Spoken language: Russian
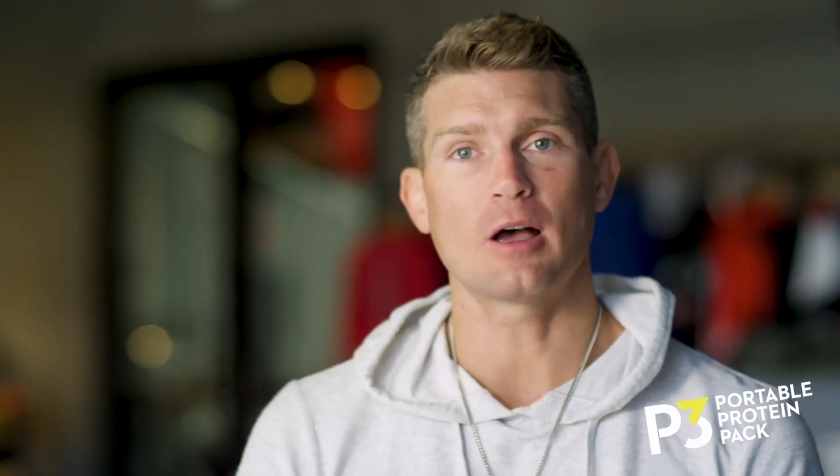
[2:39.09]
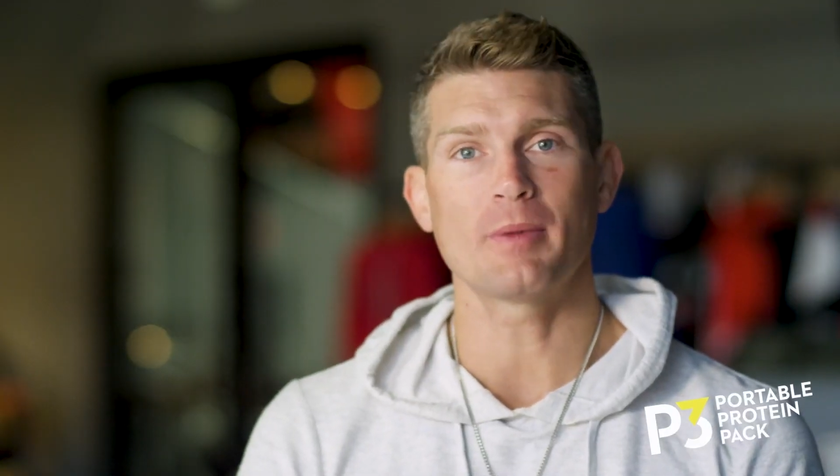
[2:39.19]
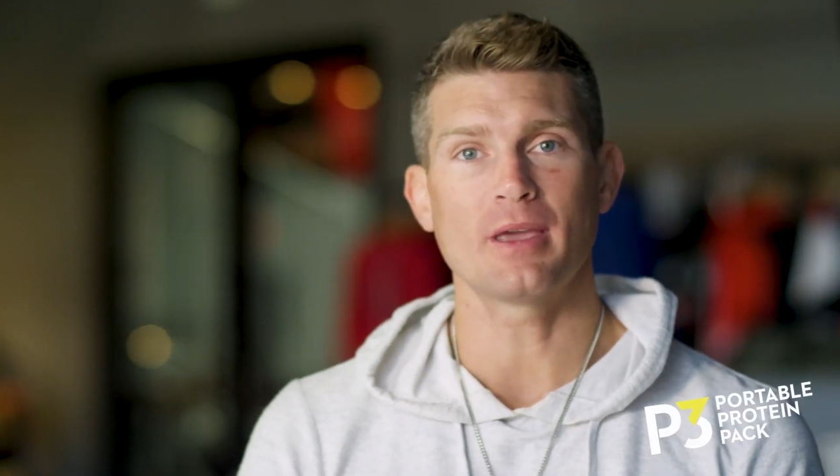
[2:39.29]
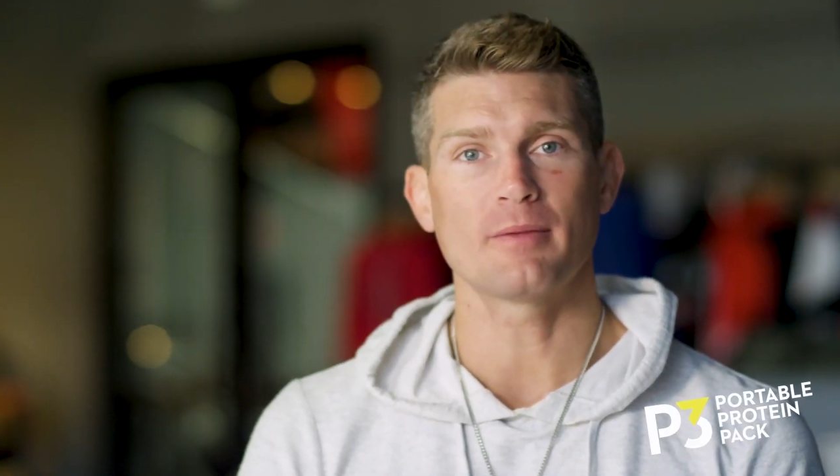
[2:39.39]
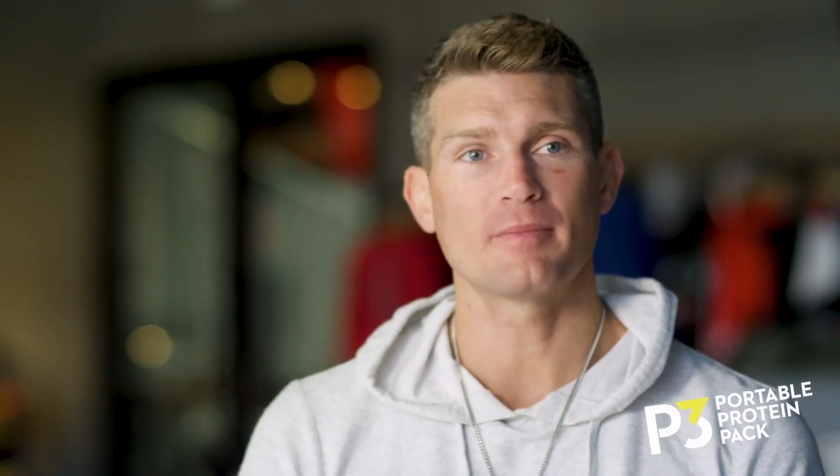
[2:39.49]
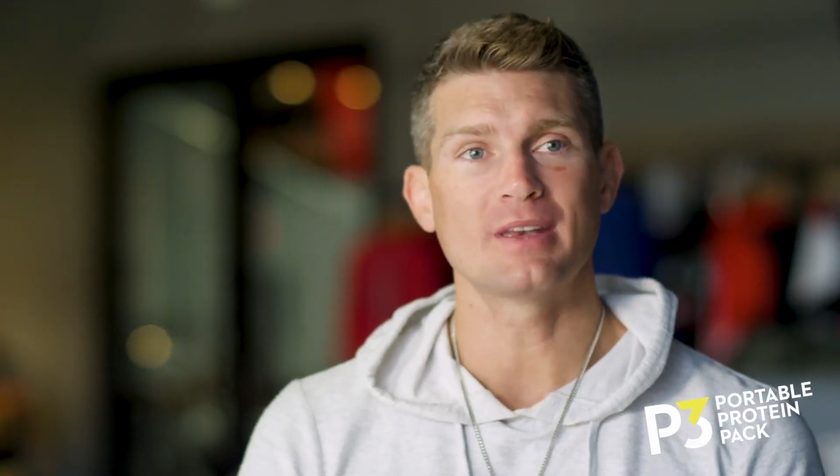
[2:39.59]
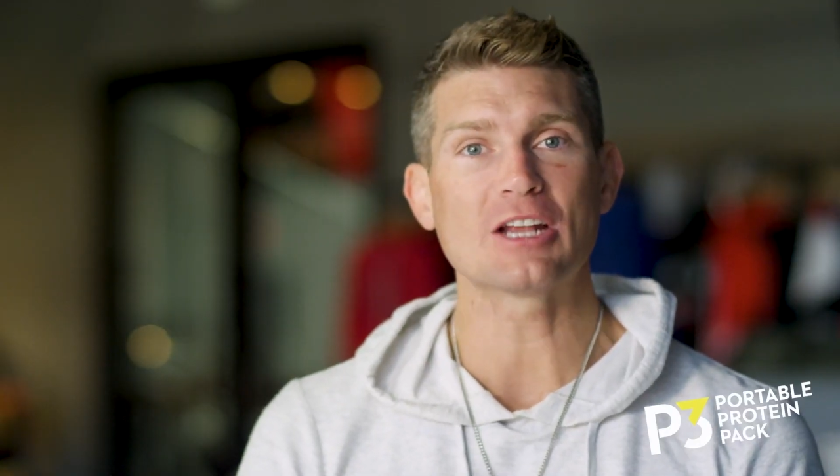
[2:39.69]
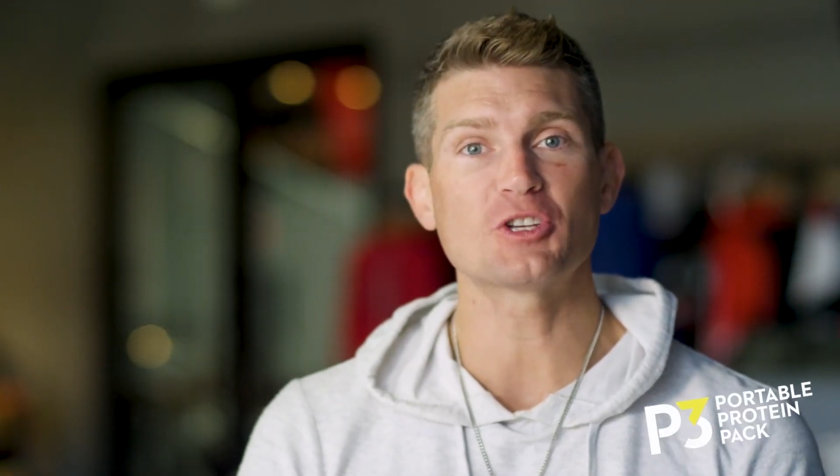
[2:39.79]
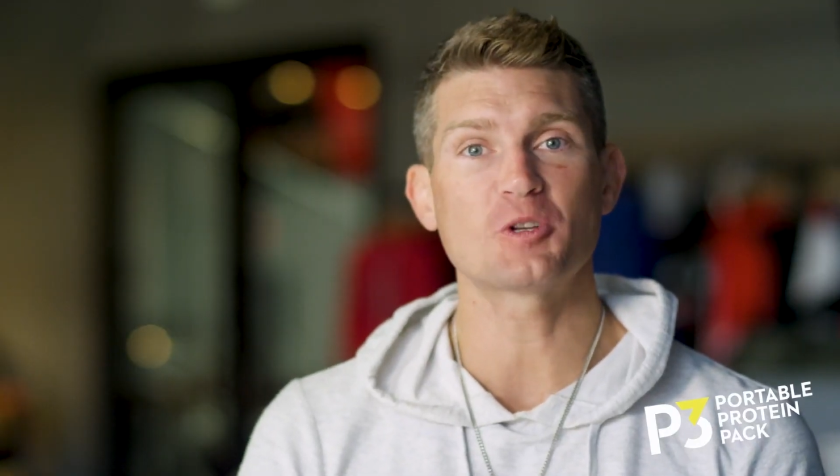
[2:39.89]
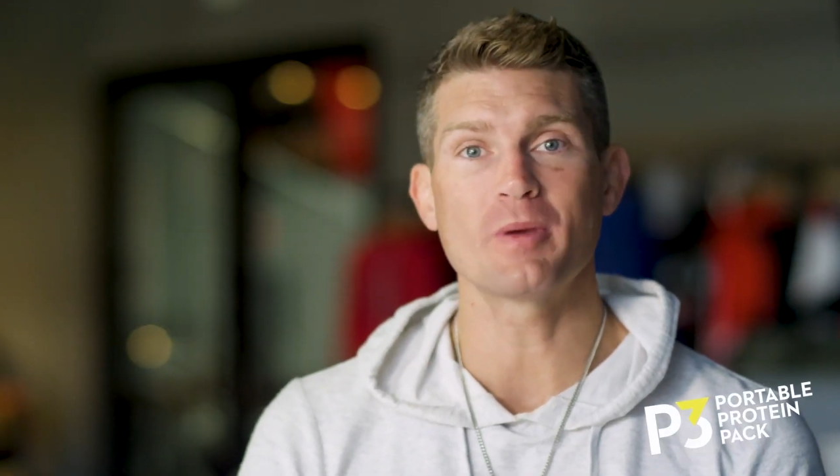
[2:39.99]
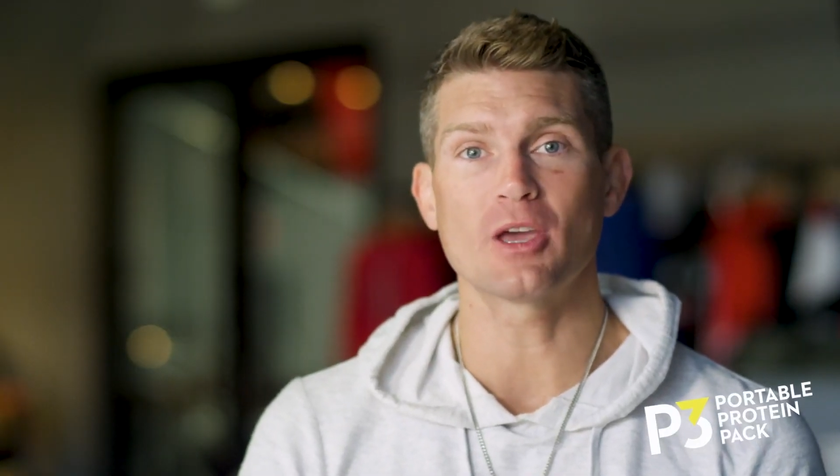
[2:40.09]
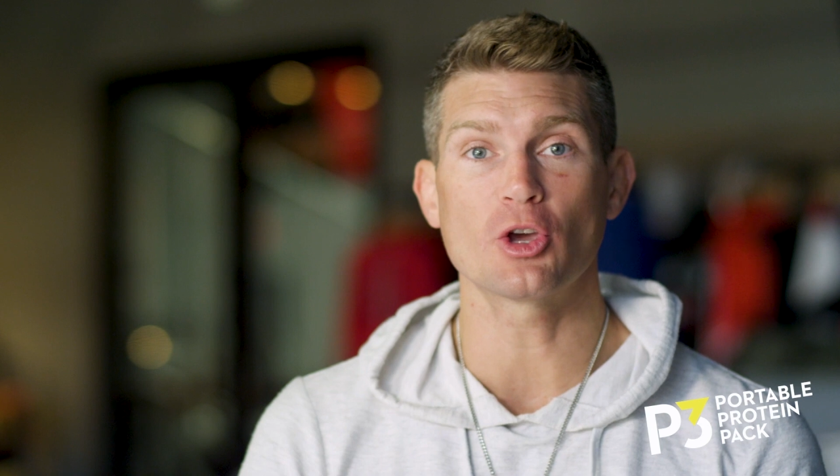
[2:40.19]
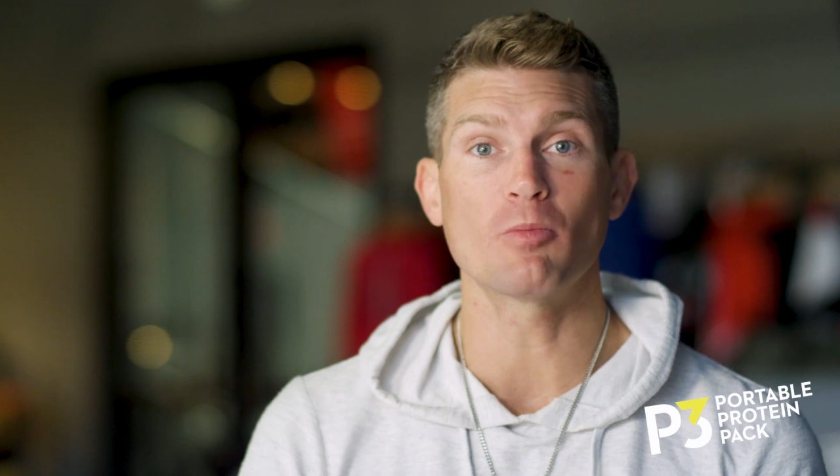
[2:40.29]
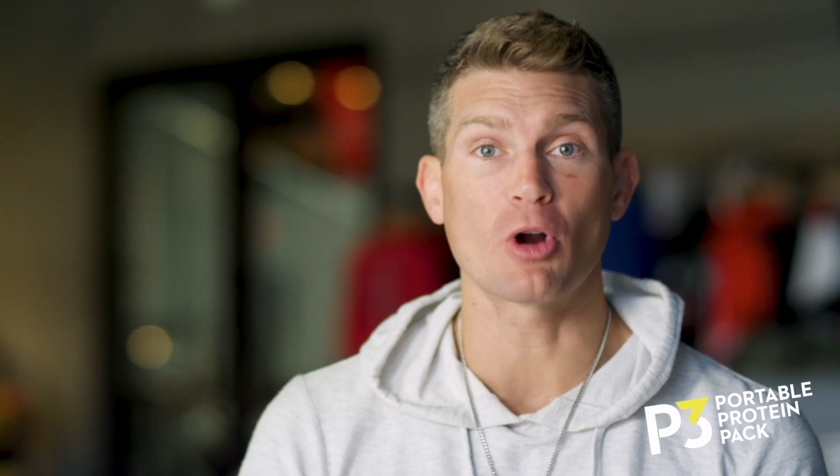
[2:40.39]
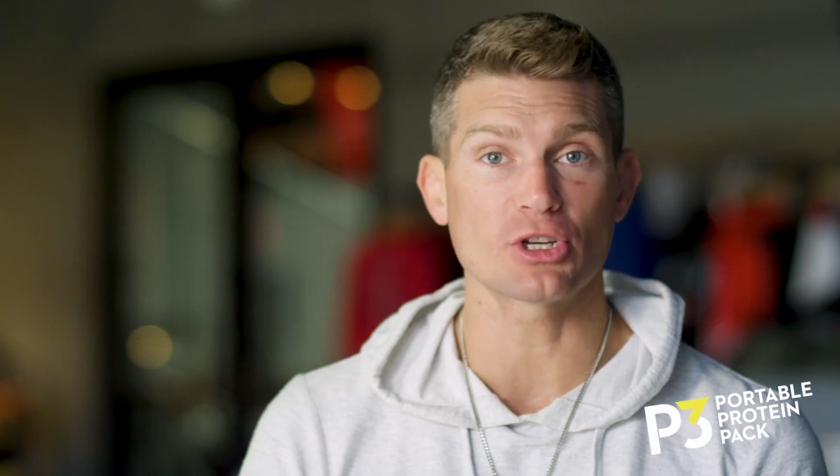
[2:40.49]
только хорошим
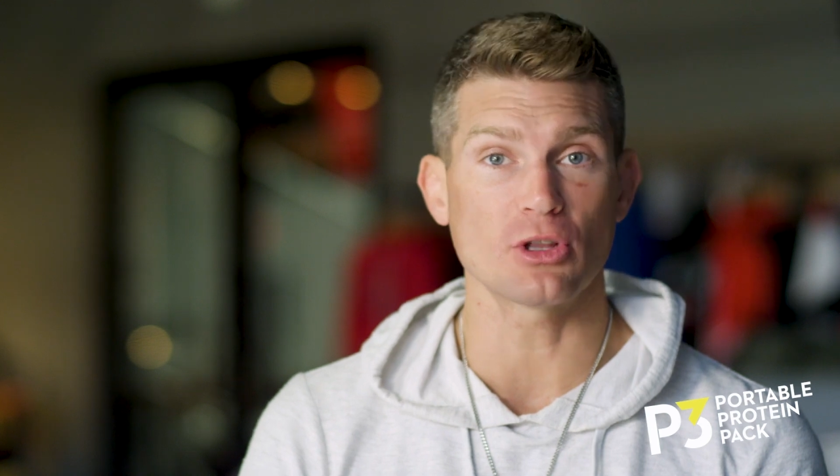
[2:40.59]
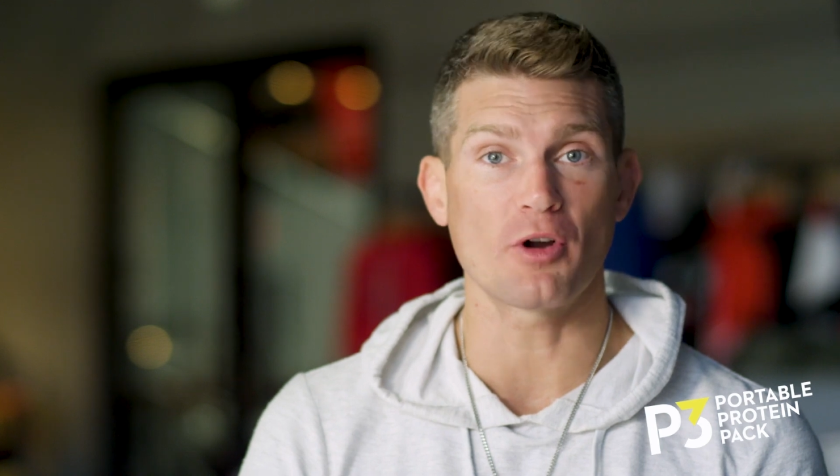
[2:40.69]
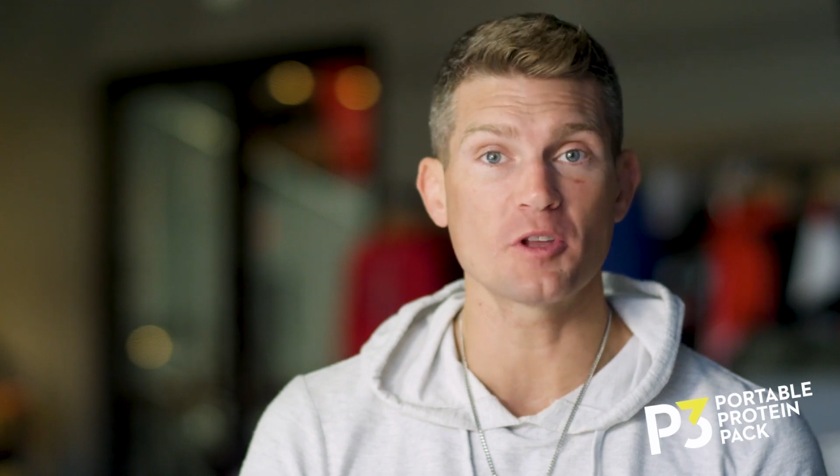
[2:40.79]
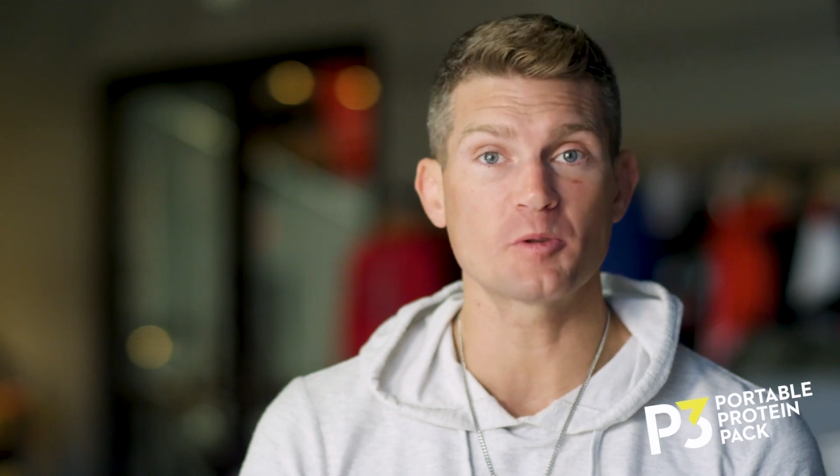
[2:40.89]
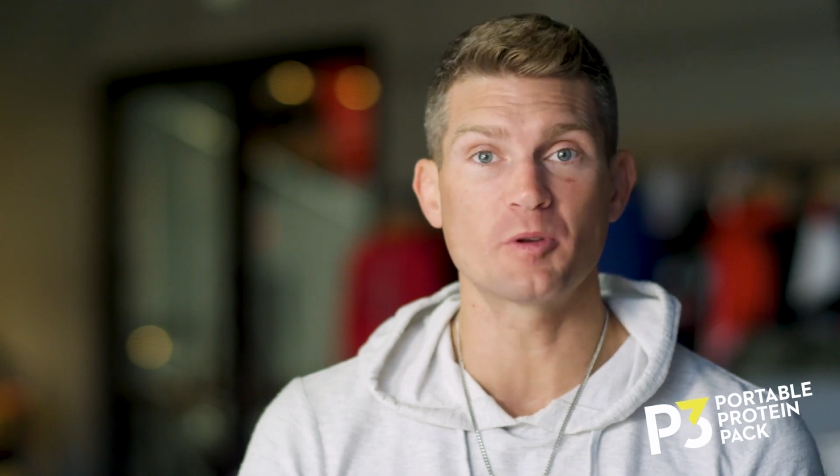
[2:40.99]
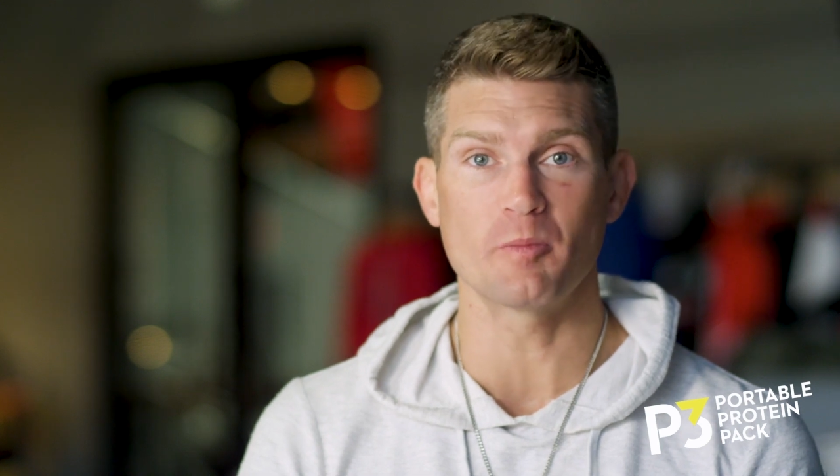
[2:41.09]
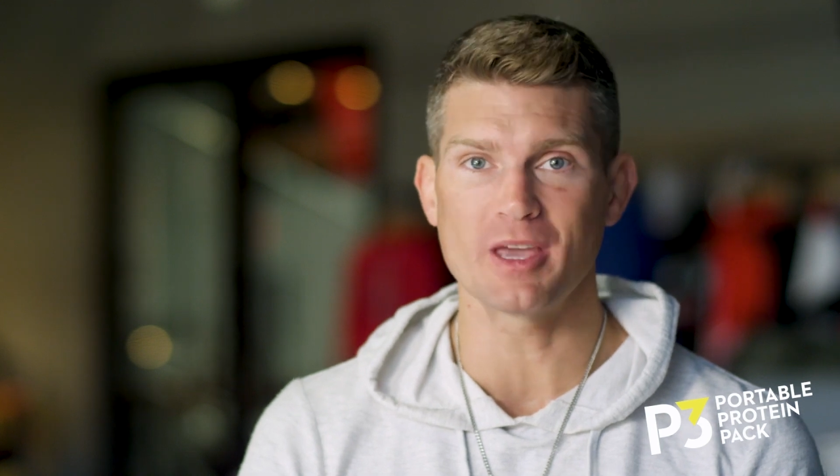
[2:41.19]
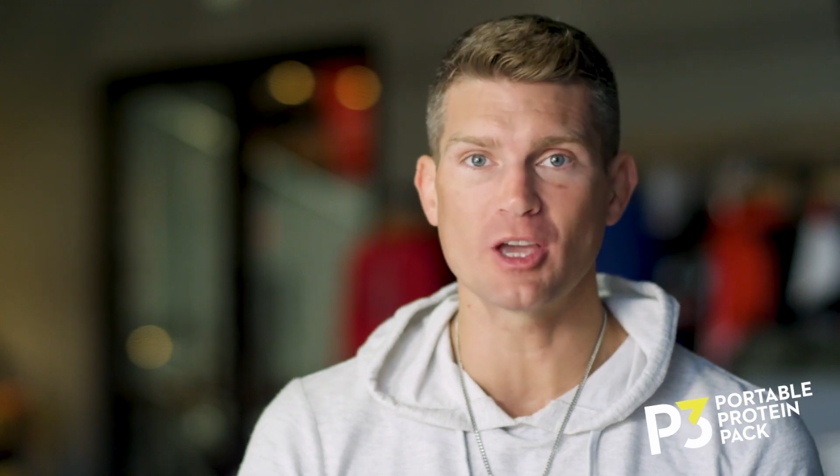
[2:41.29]
бойцом, но и хорошим